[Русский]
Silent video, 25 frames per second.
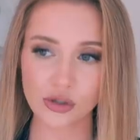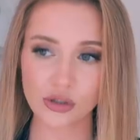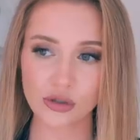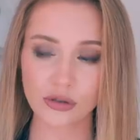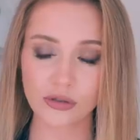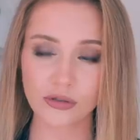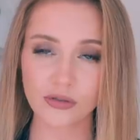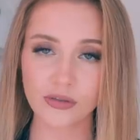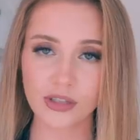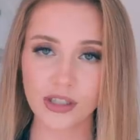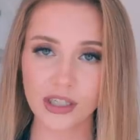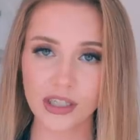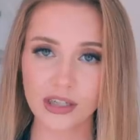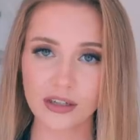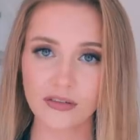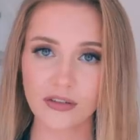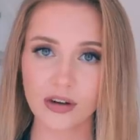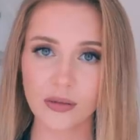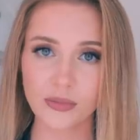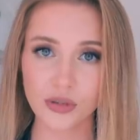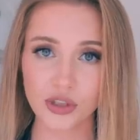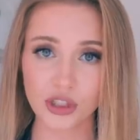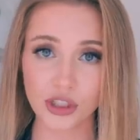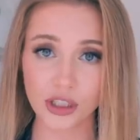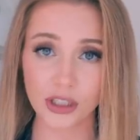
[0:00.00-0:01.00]
что в них
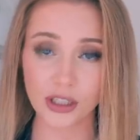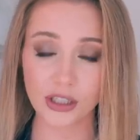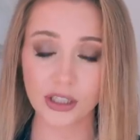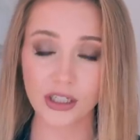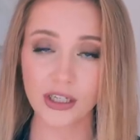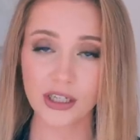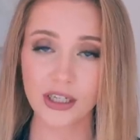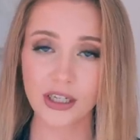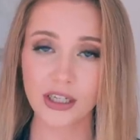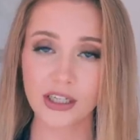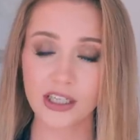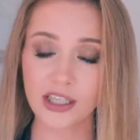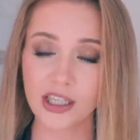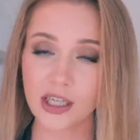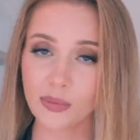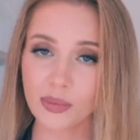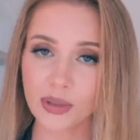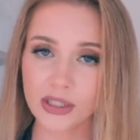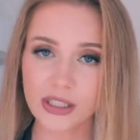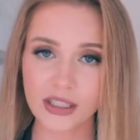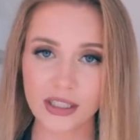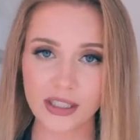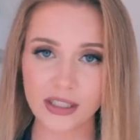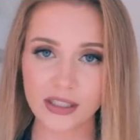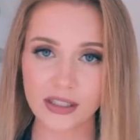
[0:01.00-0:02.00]
вообще не
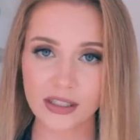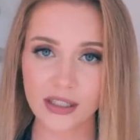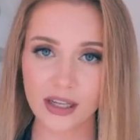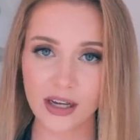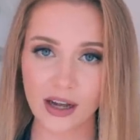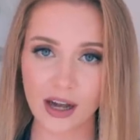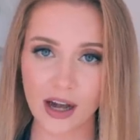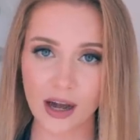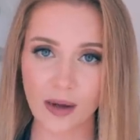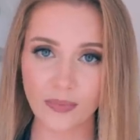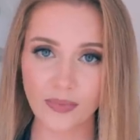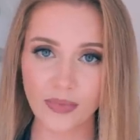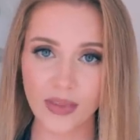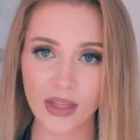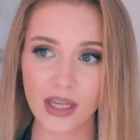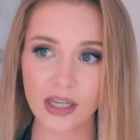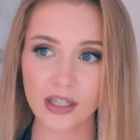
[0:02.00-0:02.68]
потеет нога.